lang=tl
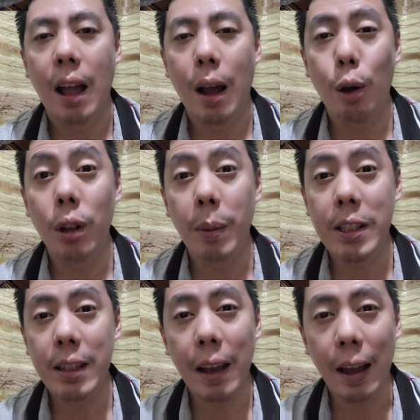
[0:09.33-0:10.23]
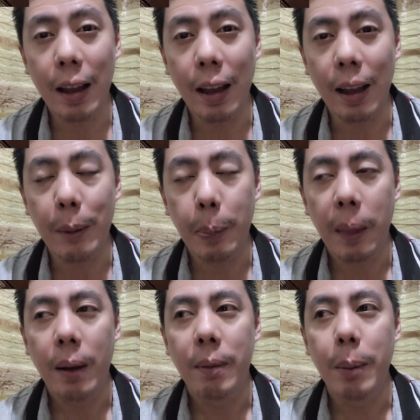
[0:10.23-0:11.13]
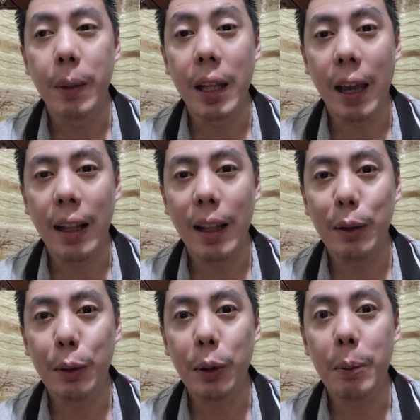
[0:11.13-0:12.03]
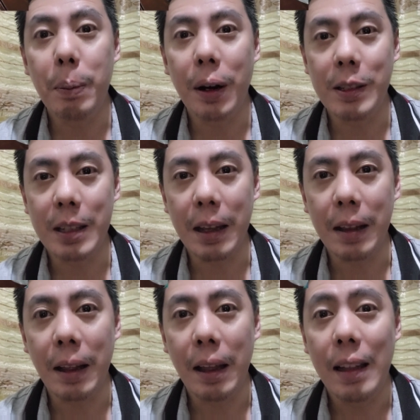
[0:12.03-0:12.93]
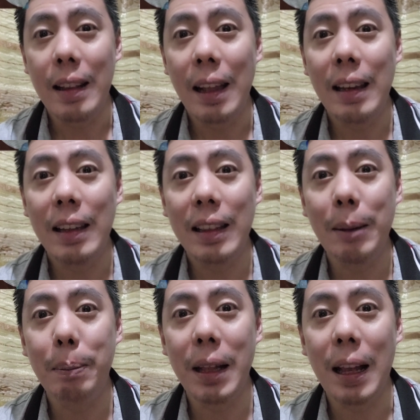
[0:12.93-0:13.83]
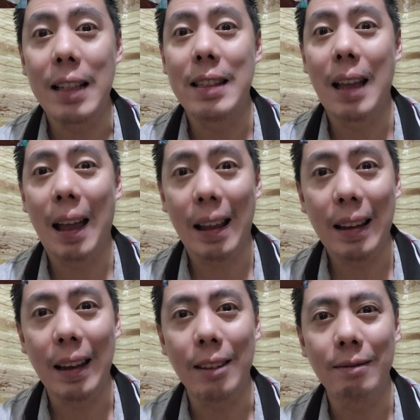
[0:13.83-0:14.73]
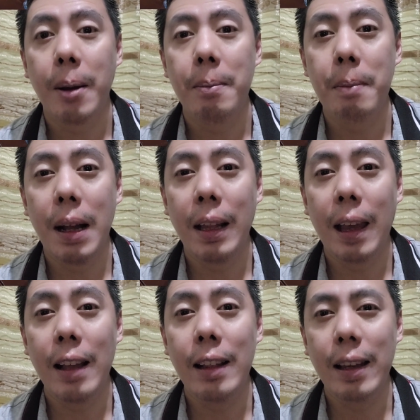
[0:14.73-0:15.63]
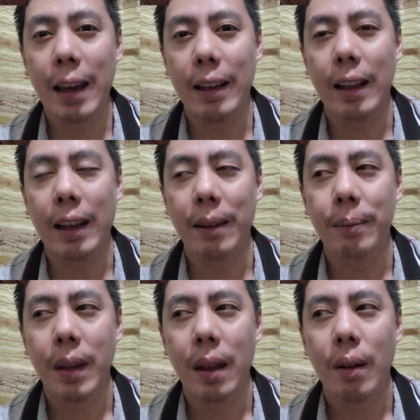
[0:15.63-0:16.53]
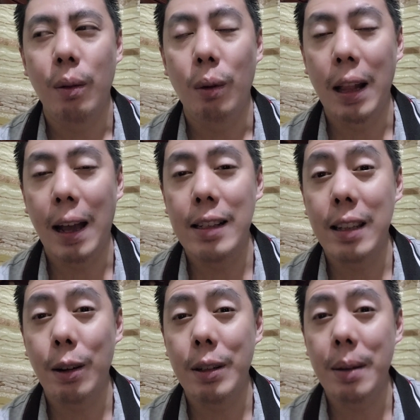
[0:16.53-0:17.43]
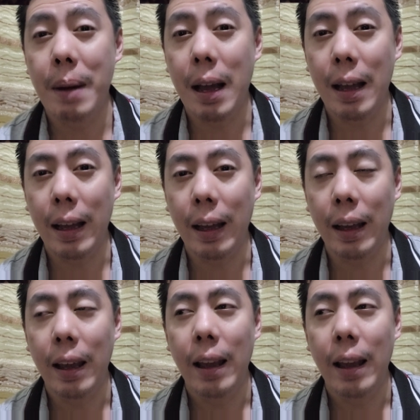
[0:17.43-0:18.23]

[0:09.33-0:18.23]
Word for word: Ako naman si Gaga, binayaran ko yung parcel na hindi pala sa akin. Bale, ang nangyari, wala kasi ako sa bahay.